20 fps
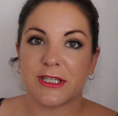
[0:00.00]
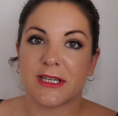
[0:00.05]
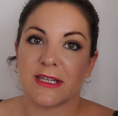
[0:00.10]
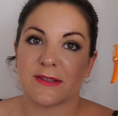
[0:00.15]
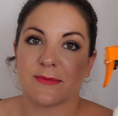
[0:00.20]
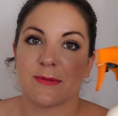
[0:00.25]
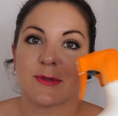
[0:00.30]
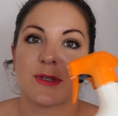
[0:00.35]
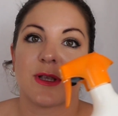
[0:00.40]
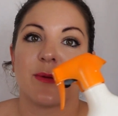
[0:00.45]

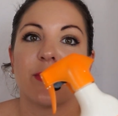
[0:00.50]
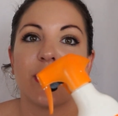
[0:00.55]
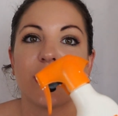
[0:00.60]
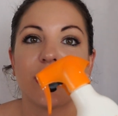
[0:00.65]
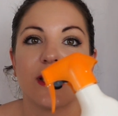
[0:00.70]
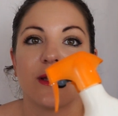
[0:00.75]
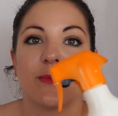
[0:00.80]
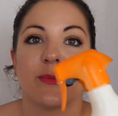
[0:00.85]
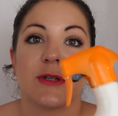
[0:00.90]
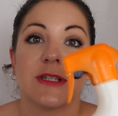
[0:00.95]
chicas, vamos a
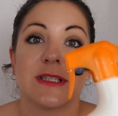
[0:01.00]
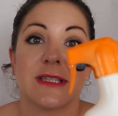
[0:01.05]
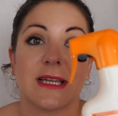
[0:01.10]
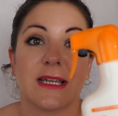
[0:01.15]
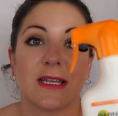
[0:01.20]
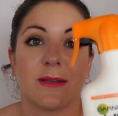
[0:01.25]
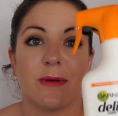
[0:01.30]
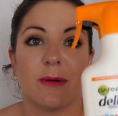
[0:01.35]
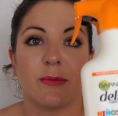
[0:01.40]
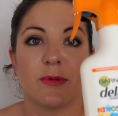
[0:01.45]
empezar por esta
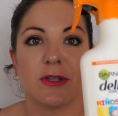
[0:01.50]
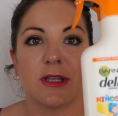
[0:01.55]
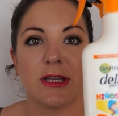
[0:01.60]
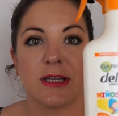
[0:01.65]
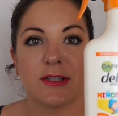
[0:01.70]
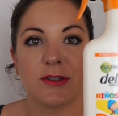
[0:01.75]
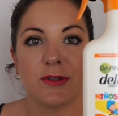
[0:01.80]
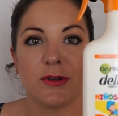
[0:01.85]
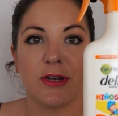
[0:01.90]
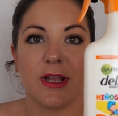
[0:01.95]
crema
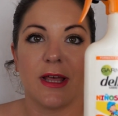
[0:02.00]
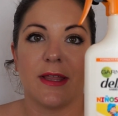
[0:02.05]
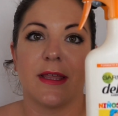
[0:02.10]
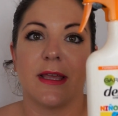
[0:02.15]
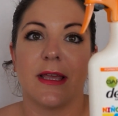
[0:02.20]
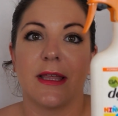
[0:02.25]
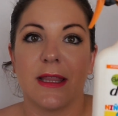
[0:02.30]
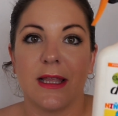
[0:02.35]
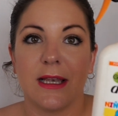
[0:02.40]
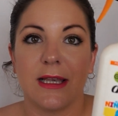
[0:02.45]
protectora
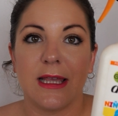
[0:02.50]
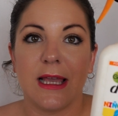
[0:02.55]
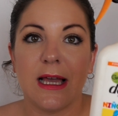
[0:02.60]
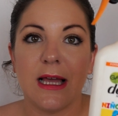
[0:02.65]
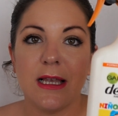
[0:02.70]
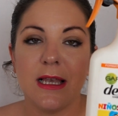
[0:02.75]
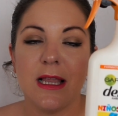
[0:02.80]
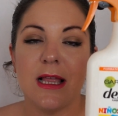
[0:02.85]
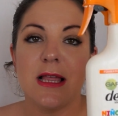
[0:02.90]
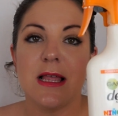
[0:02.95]
de,
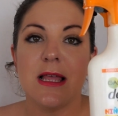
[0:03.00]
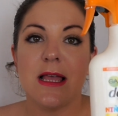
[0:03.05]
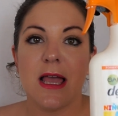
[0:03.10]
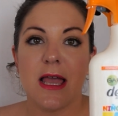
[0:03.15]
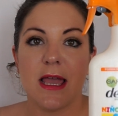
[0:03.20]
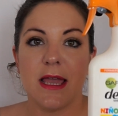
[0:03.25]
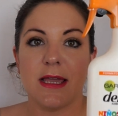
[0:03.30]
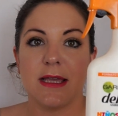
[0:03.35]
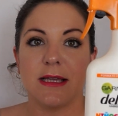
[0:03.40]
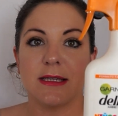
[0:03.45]
Lial.
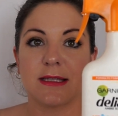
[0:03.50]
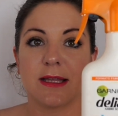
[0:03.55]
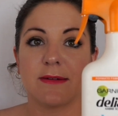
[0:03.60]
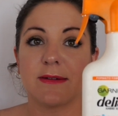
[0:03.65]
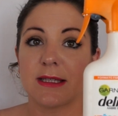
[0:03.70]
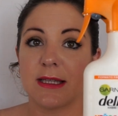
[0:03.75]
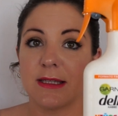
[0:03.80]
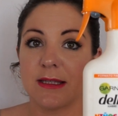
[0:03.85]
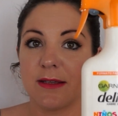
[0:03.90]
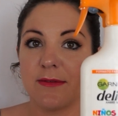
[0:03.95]
Eh, está
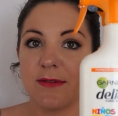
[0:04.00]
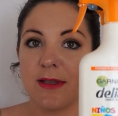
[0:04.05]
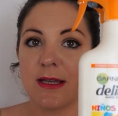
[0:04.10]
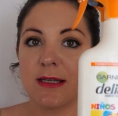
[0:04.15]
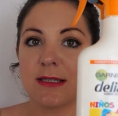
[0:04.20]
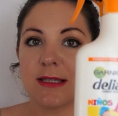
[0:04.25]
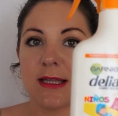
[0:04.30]
bastante bien,